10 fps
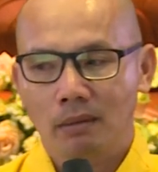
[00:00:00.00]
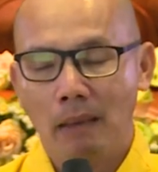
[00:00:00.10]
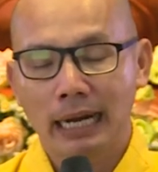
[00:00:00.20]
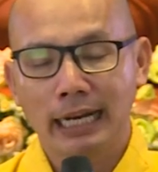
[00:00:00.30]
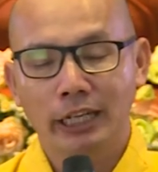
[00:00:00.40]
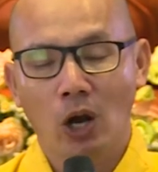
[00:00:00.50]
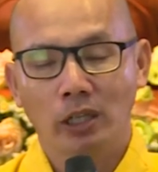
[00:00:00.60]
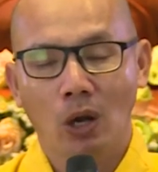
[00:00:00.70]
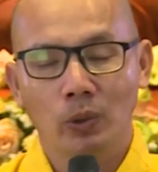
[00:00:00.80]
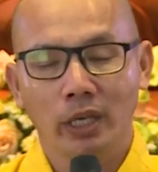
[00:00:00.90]
bạn này nói
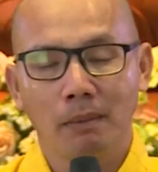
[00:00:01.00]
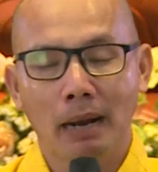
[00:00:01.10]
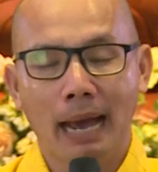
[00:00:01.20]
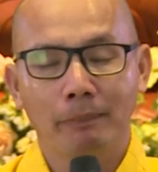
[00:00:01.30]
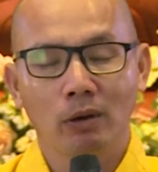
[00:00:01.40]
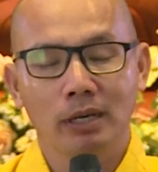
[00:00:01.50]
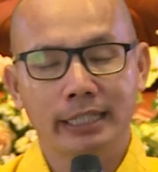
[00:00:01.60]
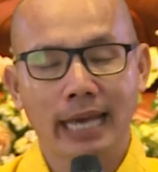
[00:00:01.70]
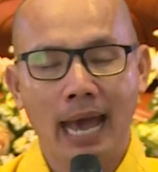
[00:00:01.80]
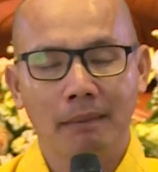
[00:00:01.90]
câu gì mà làm cho người
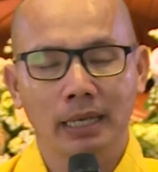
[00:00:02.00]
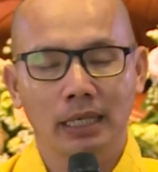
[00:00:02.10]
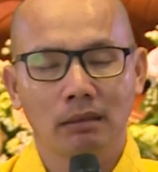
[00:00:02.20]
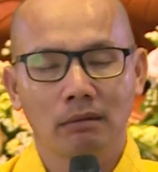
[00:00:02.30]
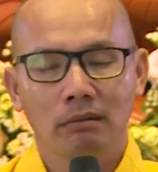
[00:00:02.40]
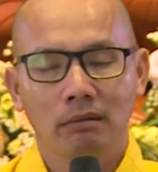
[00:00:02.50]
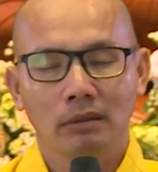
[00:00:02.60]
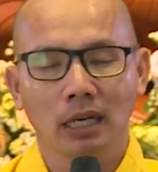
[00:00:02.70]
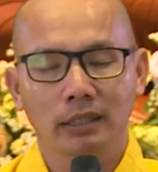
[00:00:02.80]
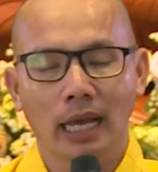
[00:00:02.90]
cha mình
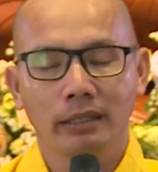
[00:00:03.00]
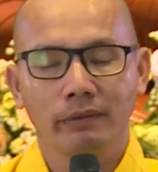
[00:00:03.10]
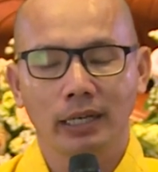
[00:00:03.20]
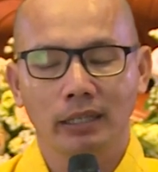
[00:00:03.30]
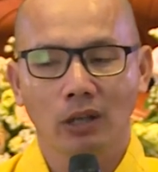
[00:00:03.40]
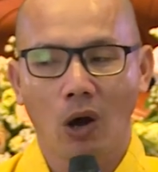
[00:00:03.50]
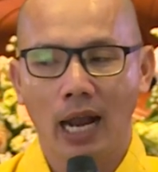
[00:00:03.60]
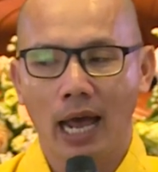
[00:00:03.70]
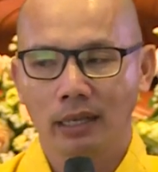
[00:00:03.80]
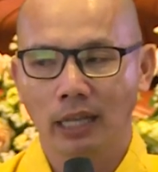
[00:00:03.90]
tức giận như vậy? Đó
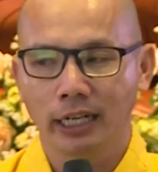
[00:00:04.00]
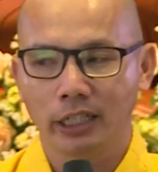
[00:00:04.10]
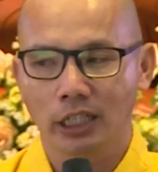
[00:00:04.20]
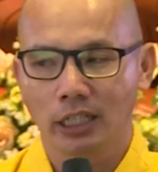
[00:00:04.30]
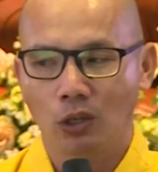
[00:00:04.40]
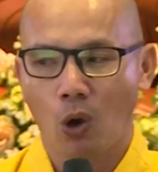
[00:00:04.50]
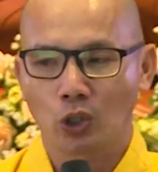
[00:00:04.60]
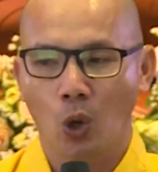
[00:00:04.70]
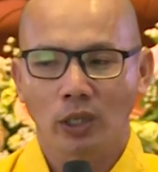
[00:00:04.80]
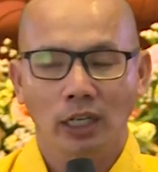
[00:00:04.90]
là thần tượng còn
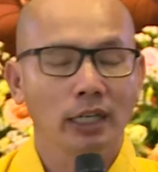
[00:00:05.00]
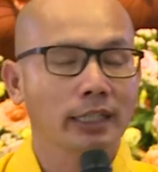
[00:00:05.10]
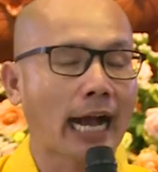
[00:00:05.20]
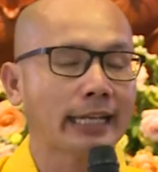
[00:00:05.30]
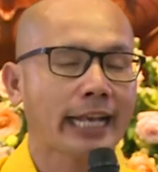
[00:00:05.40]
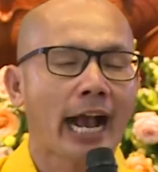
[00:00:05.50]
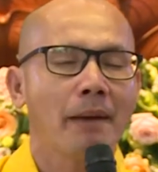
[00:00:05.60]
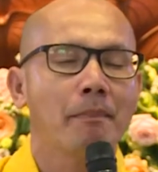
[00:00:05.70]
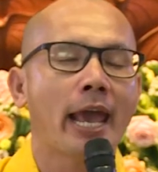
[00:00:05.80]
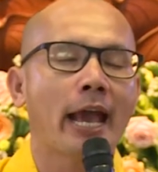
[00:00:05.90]
tốt hơn cả cha
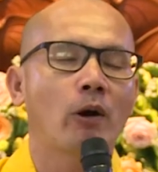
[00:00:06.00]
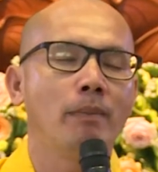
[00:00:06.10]
mẹ của